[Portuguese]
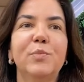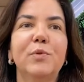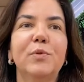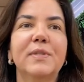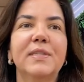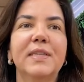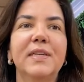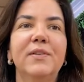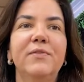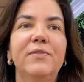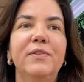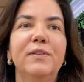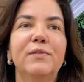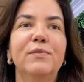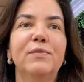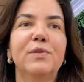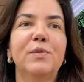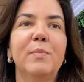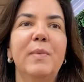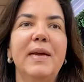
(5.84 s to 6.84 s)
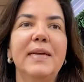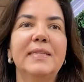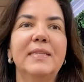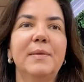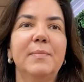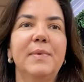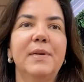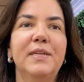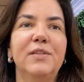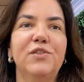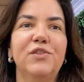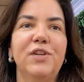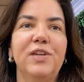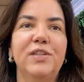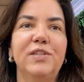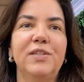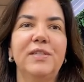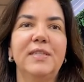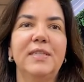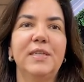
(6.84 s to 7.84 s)
por serviços mais
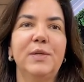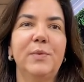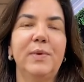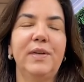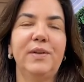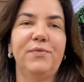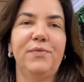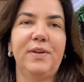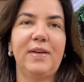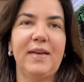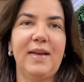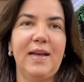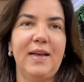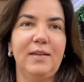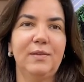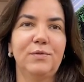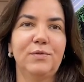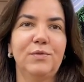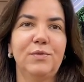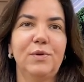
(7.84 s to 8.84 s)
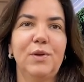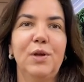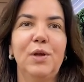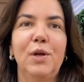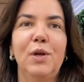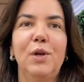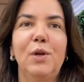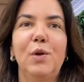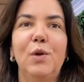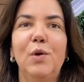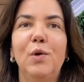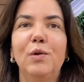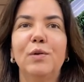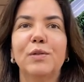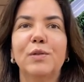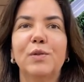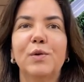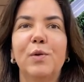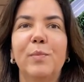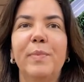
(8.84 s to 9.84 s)
abrangentes e qualificados,
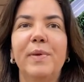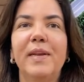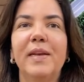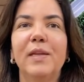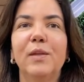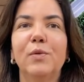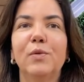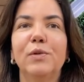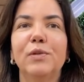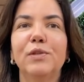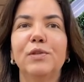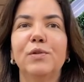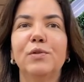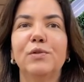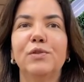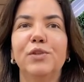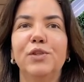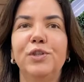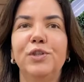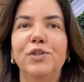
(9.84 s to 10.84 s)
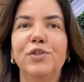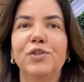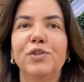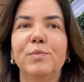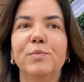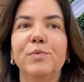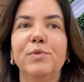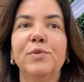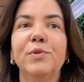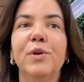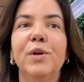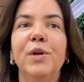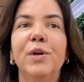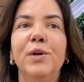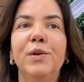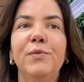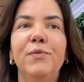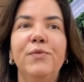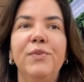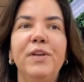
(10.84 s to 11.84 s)
nós, operadores logísticos,
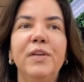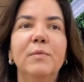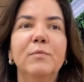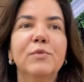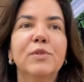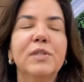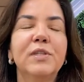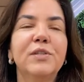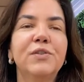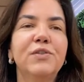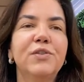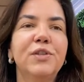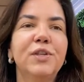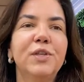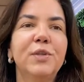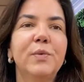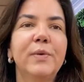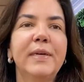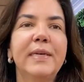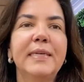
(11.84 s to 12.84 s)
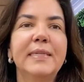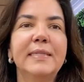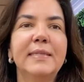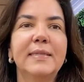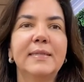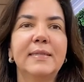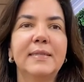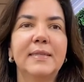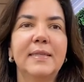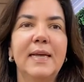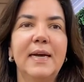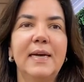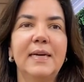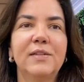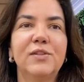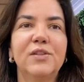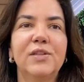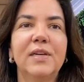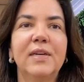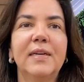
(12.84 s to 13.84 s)
vínhamos sentindo a
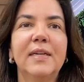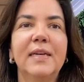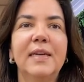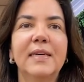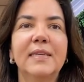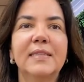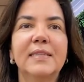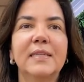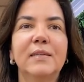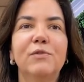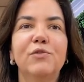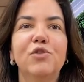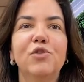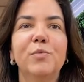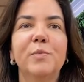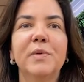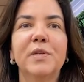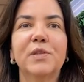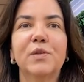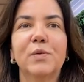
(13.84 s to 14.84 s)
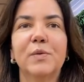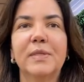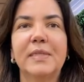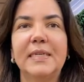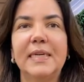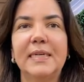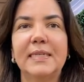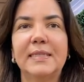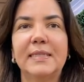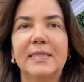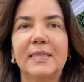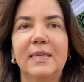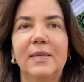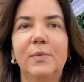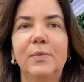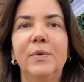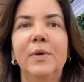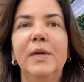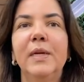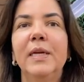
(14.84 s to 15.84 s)
necessidade da criação de uma
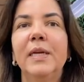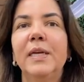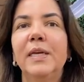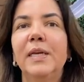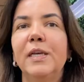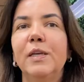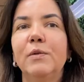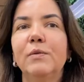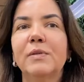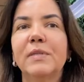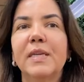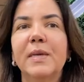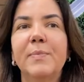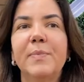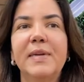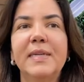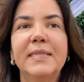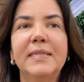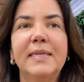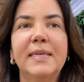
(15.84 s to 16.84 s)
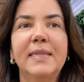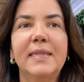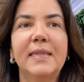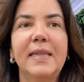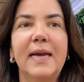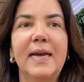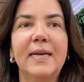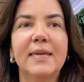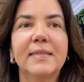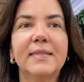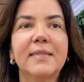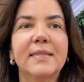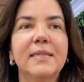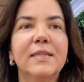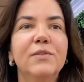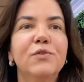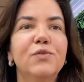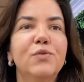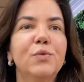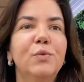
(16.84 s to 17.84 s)
associação que nos
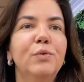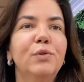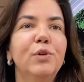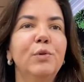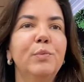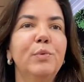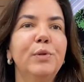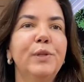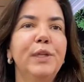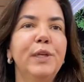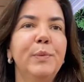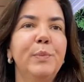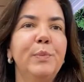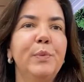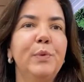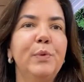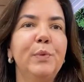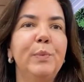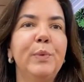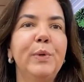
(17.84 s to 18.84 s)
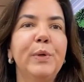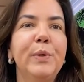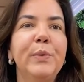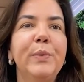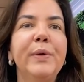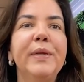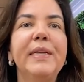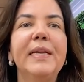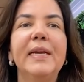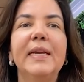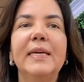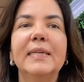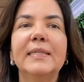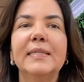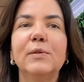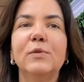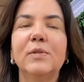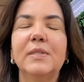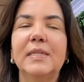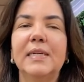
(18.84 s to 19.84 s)
representasse junto ao poder público e à
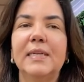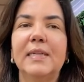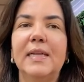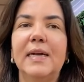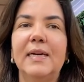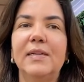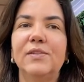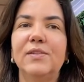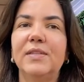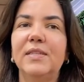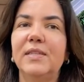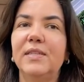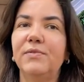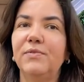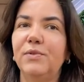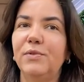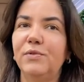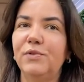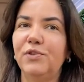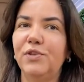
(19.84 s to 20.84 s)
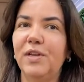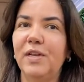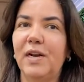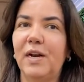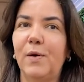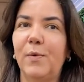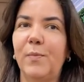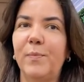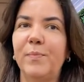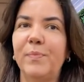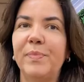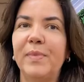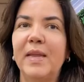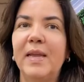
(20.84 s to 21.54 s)
sociedade civil em geral.